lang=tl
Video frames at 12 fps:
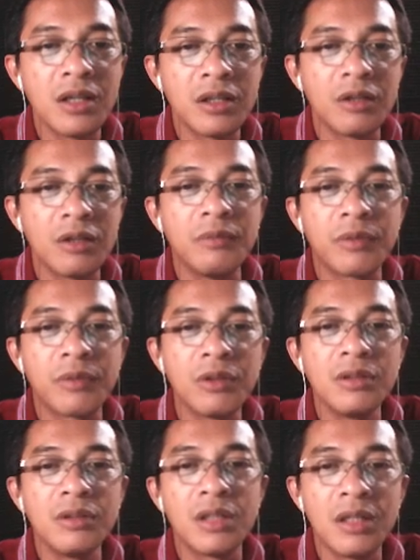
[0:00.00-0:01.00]
of fraud,
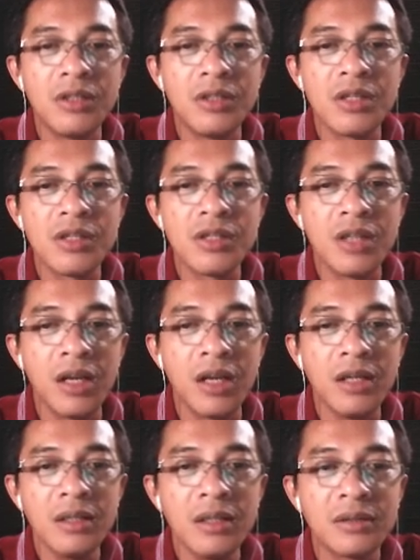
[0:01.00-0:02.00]
negligence,
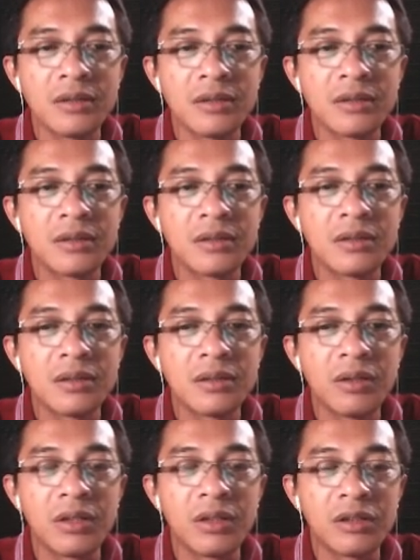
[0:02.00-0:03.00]
delay,
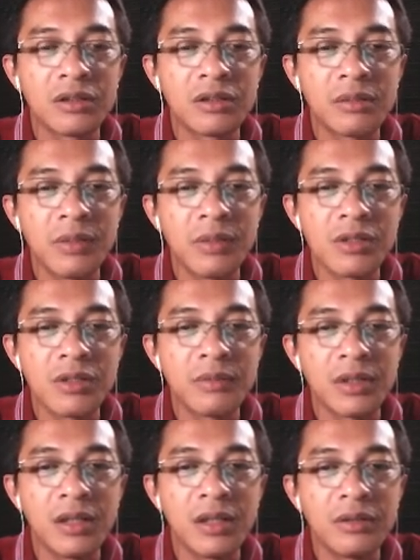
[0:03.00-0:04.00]
or in contravention of the
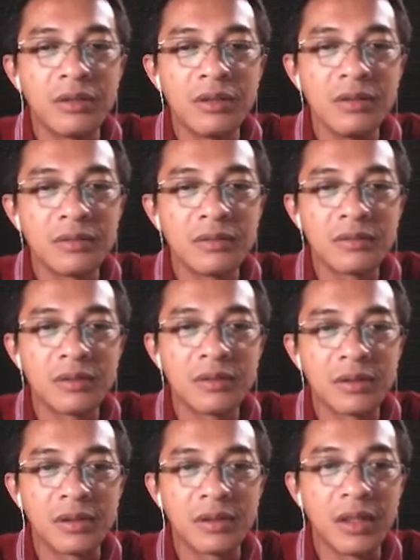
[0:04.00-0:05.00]
tenor,
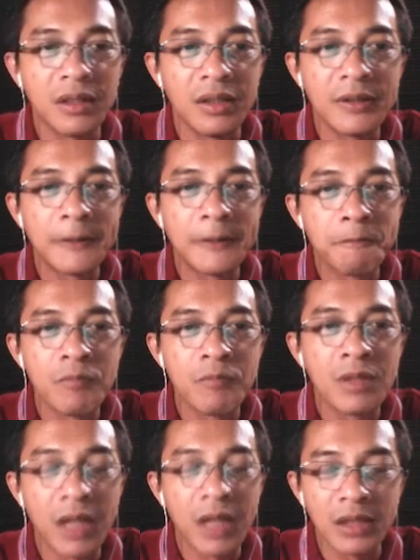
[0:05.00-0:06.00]
okay,
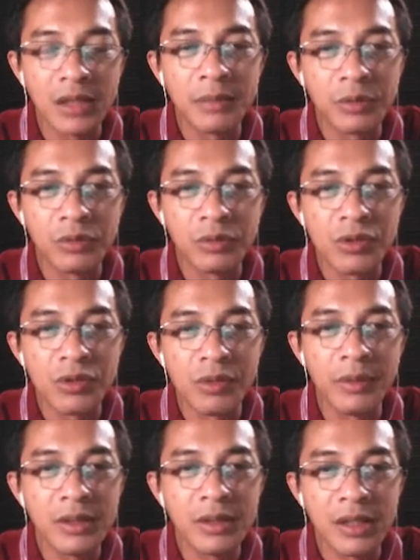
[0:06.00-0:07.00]
kahit na 40 to
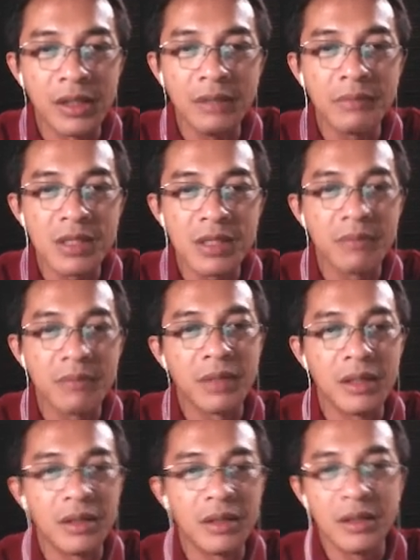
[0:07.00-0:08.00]
70 yan, basta may
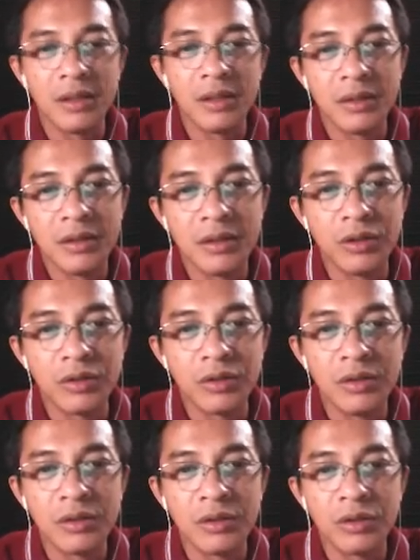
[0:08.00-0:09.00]
yung,
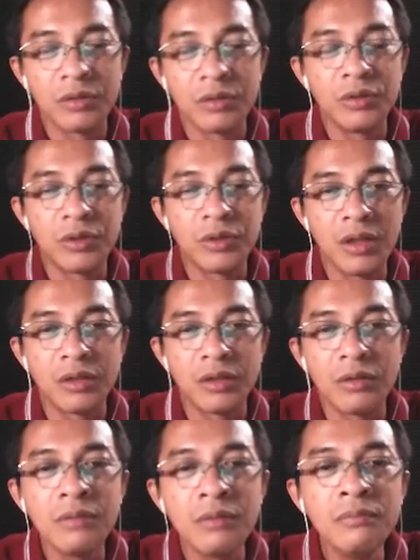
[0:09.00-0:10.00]
yung, yung debtor
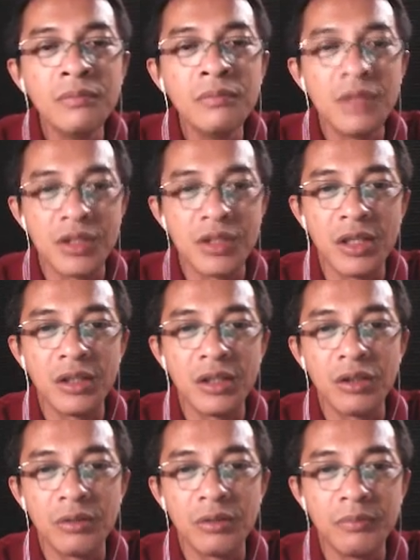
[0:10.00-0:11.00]
is guilty
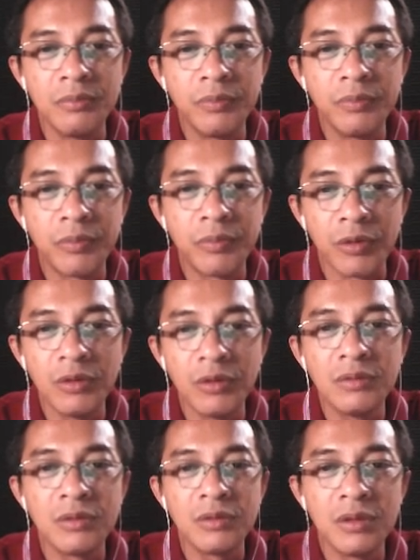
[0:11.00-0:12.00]
of fraud,
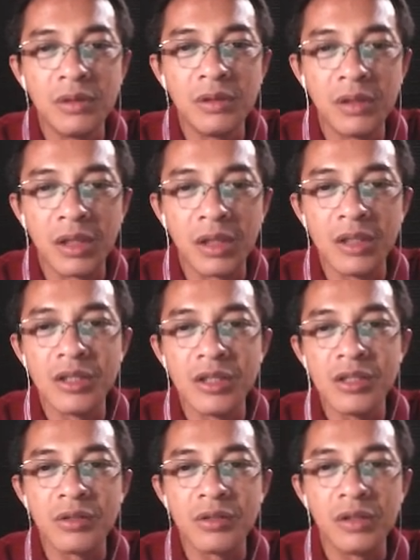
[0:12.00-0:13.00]

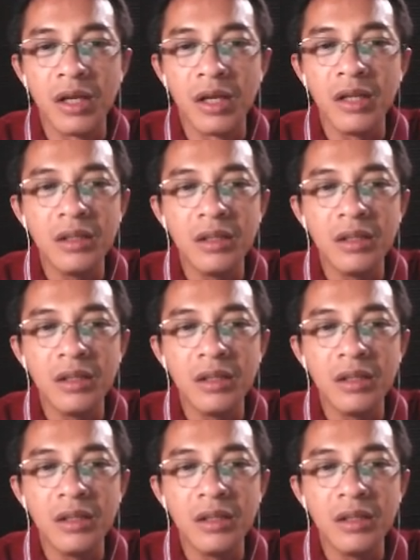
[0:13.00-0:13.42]
negligence, or delay,